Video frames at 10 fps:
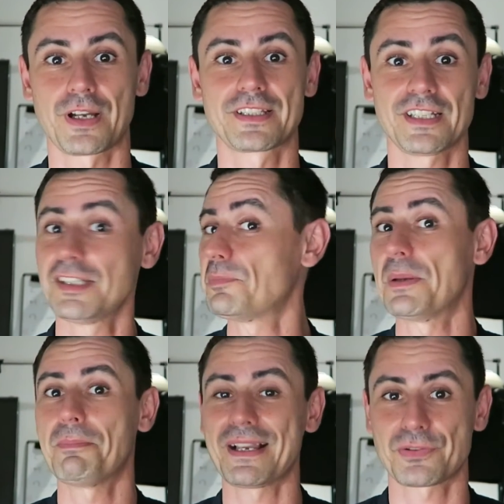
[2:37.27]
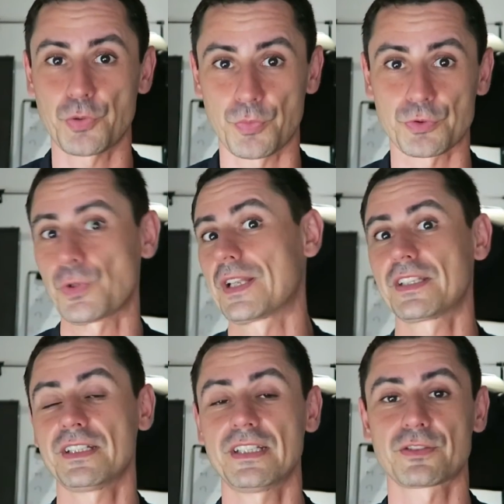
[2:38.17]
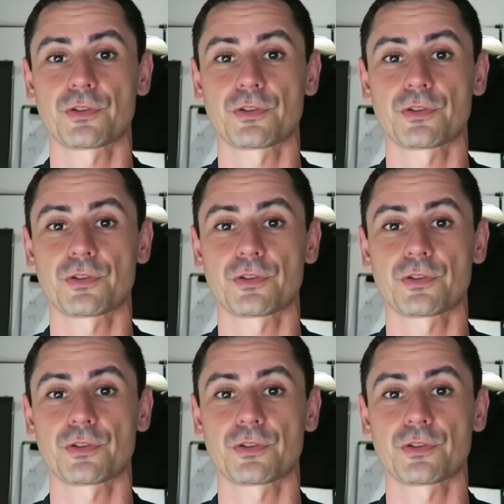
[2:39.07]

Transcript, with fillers: Internet, mais pas seulement sur Internet.